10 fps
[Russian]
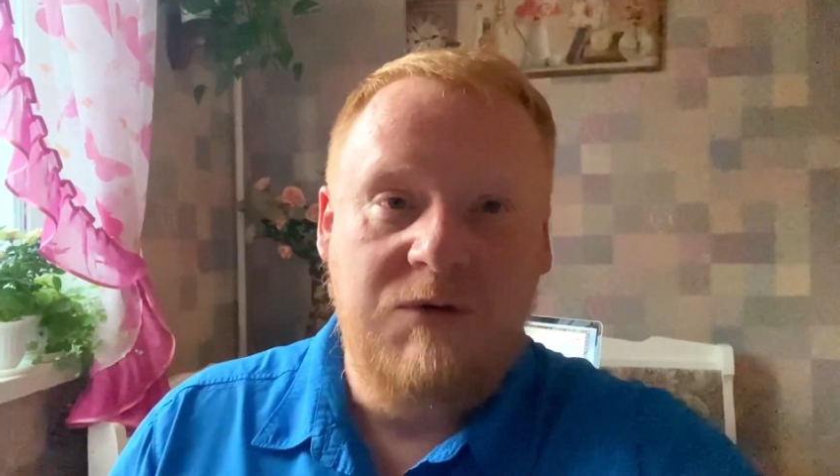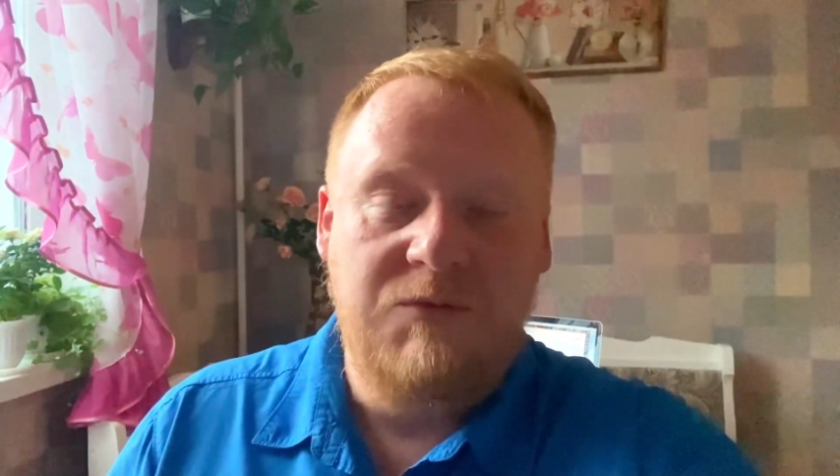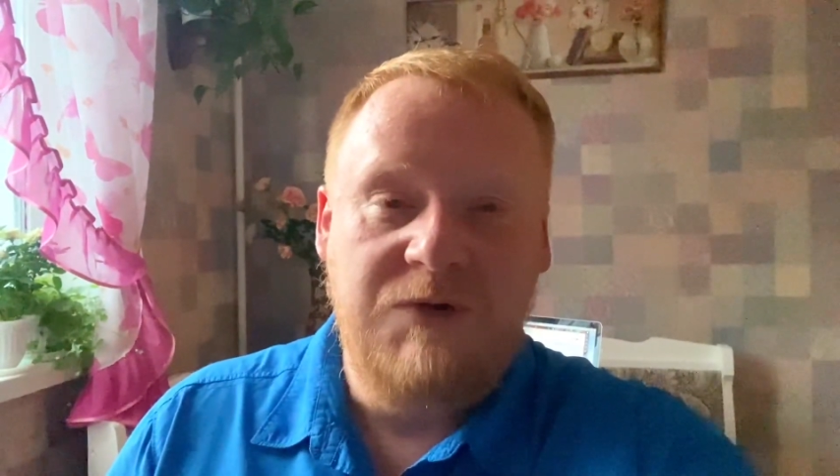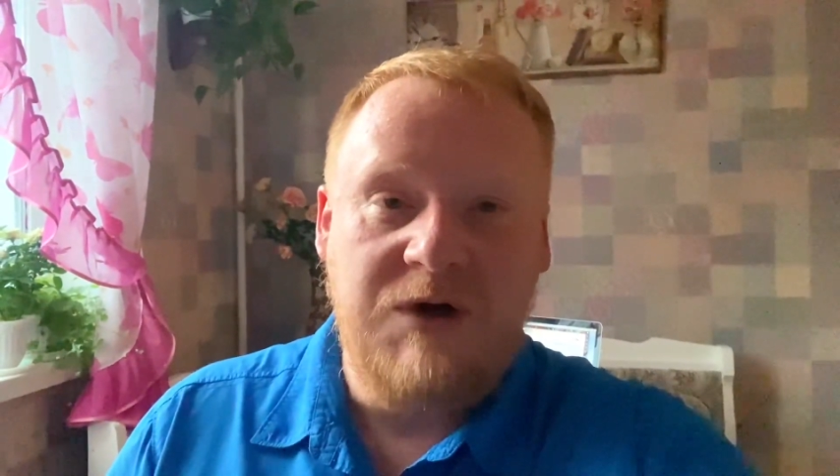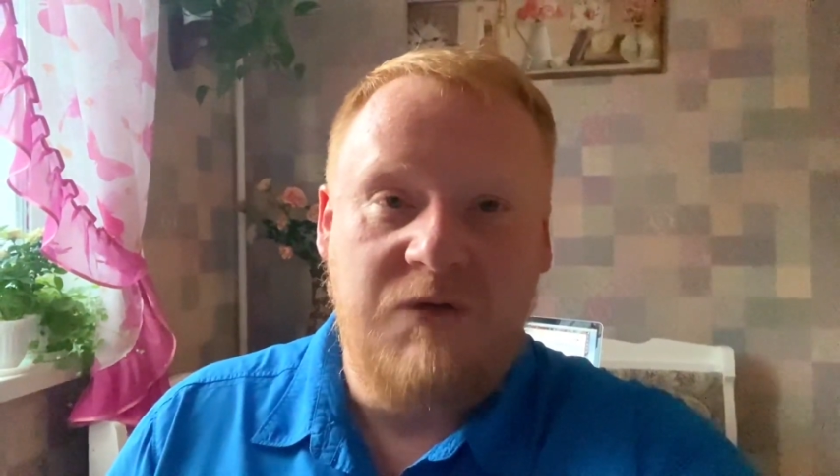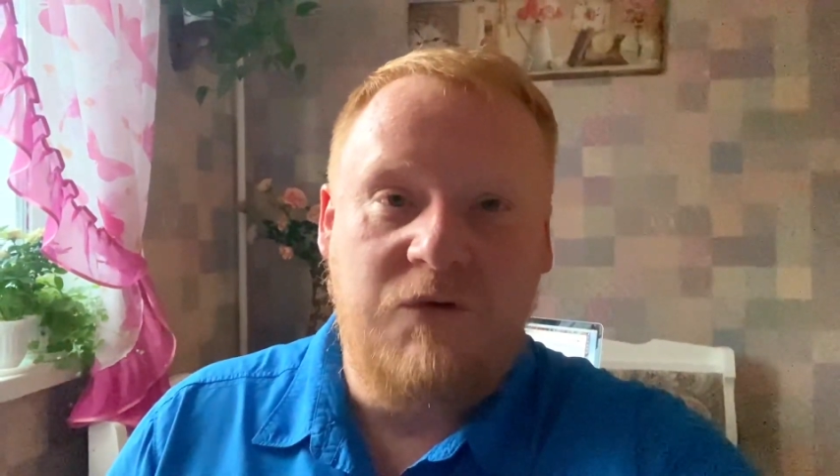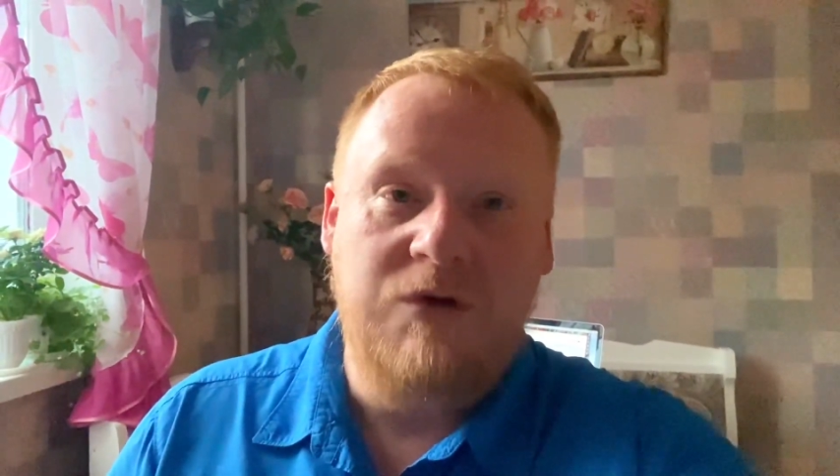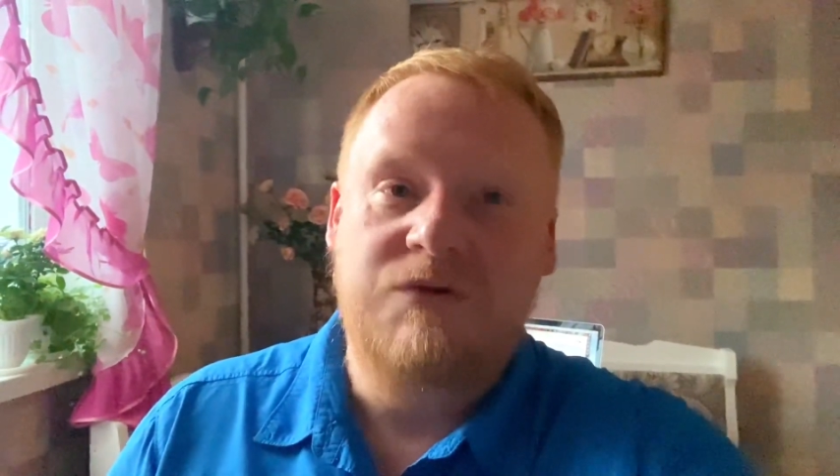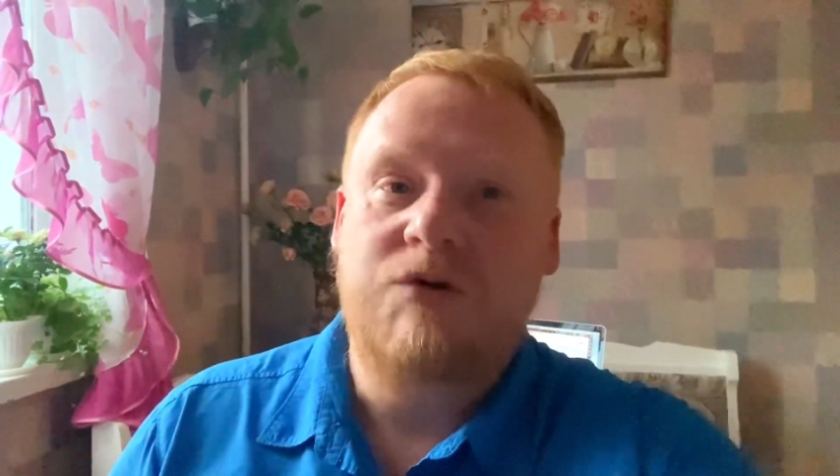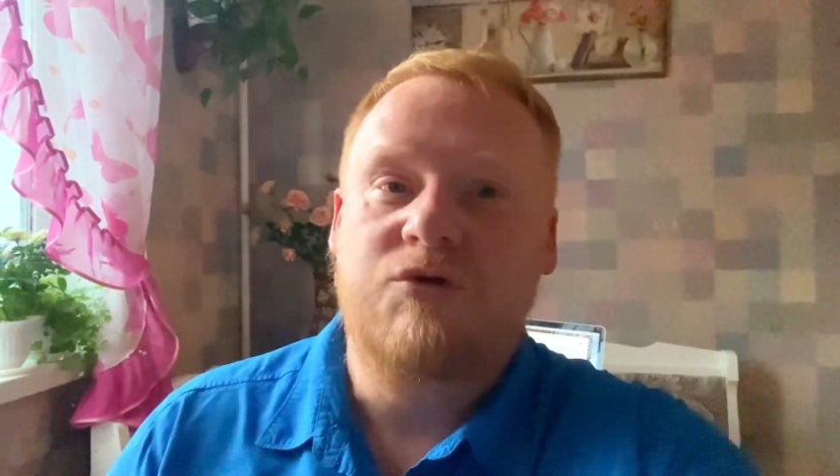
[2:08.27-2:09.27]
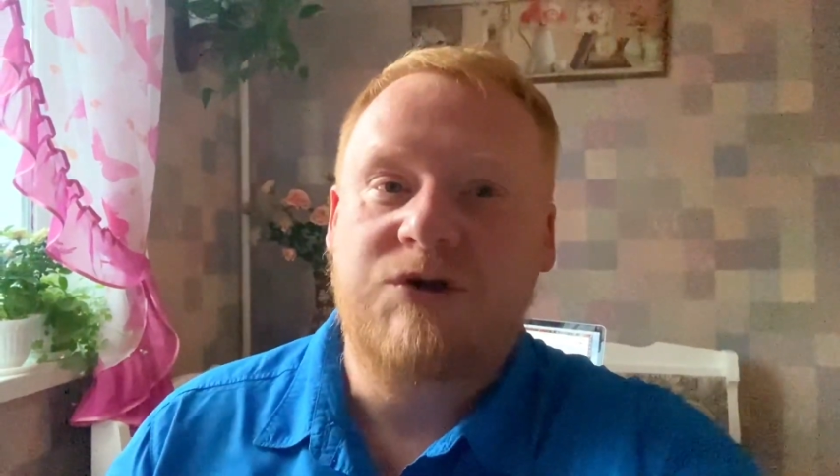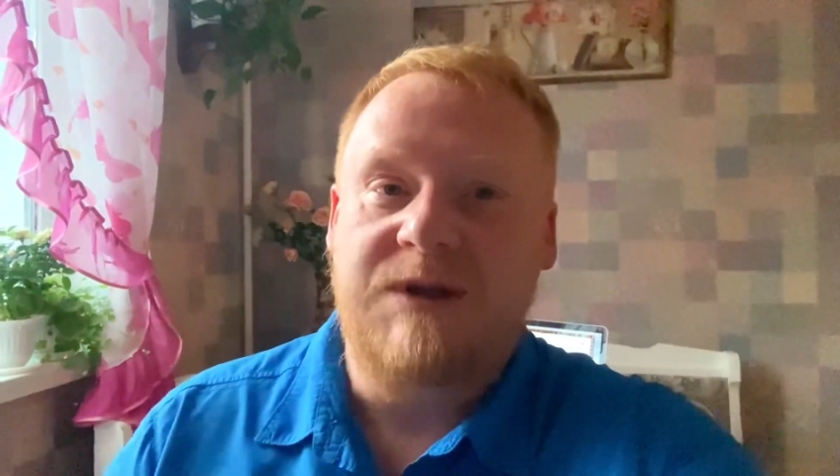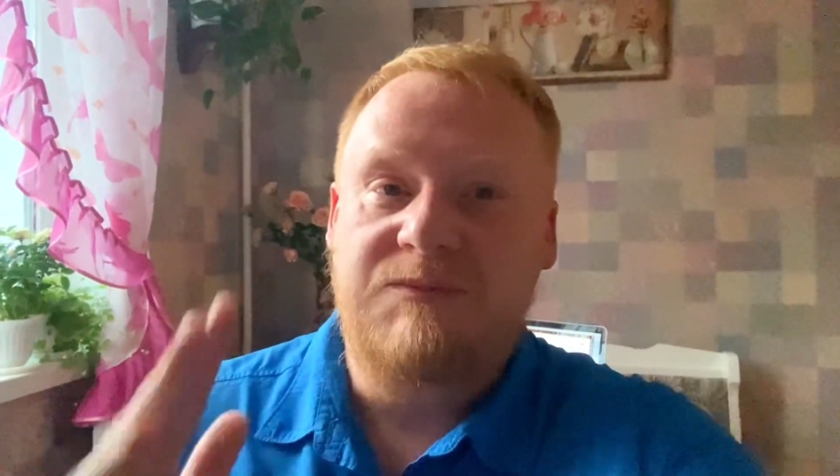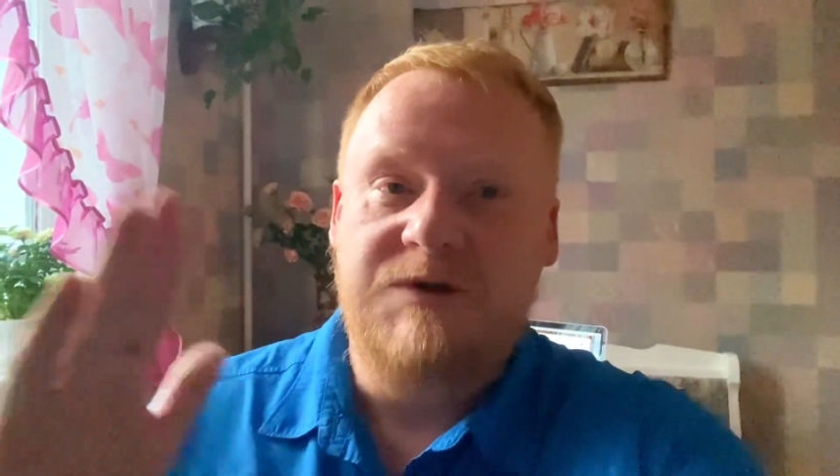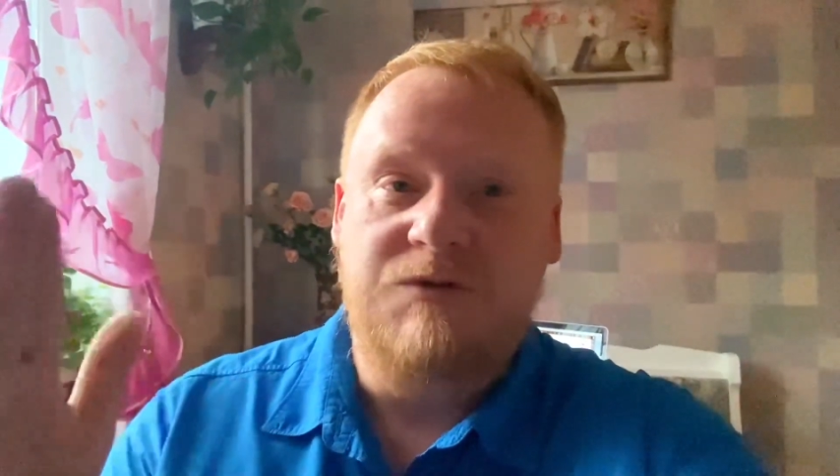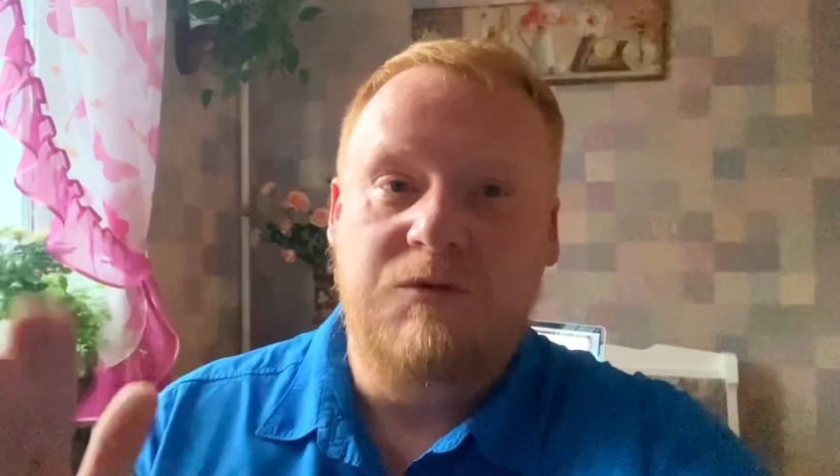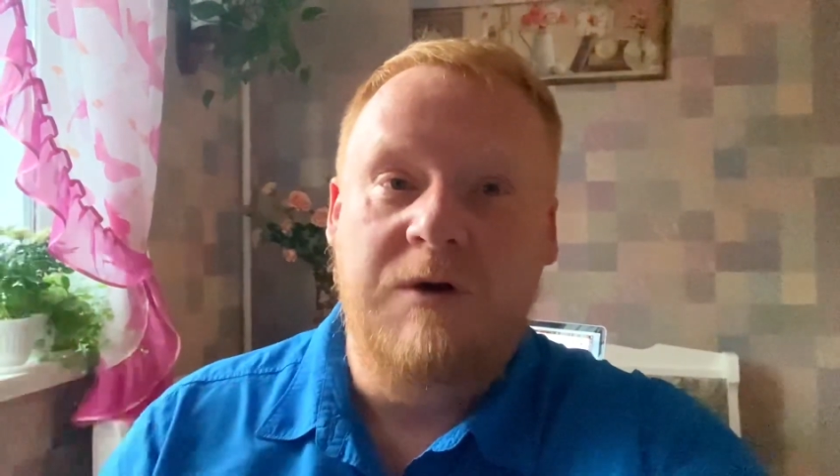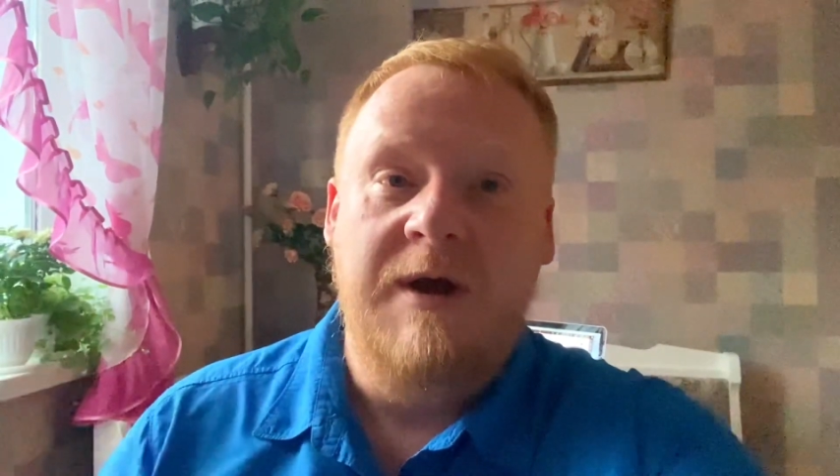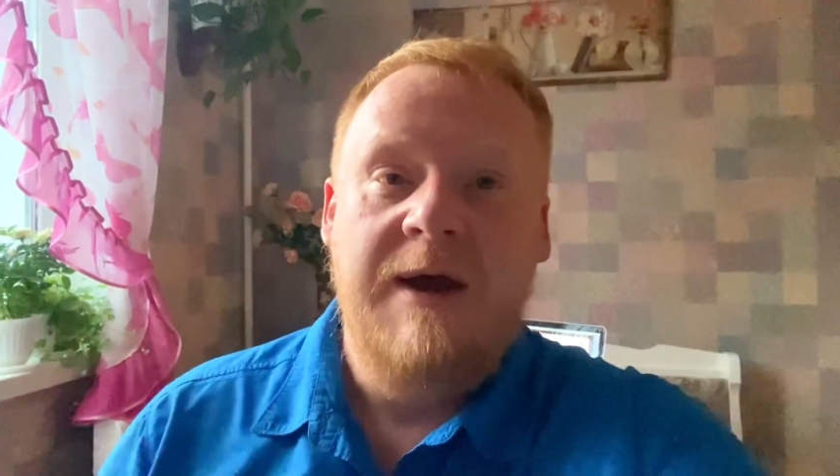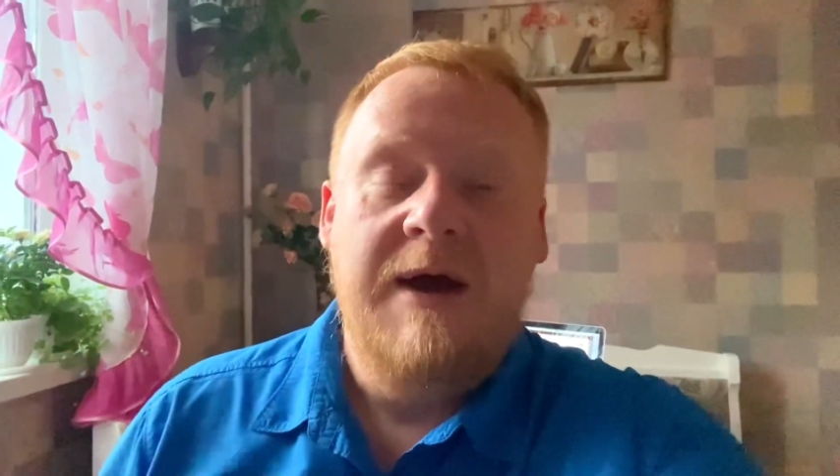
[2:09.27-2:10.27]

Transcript: либо микрофон и все уже записываю.